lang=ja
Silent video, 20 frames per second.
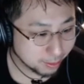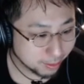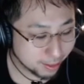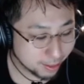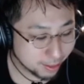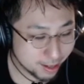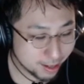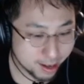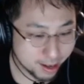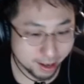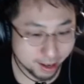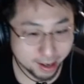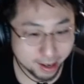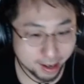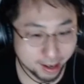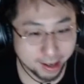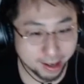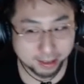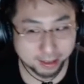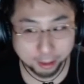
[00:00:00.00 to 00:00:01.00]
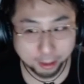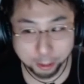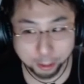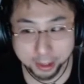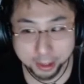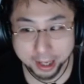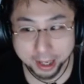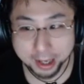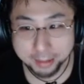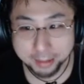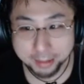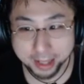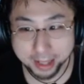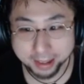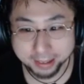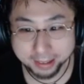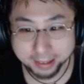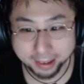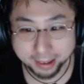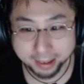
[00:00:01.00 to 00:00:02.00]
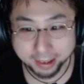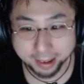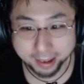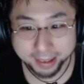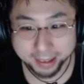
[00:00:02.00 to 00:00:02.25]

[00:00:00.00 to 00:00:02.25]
え、アイラってこんなイケメンだった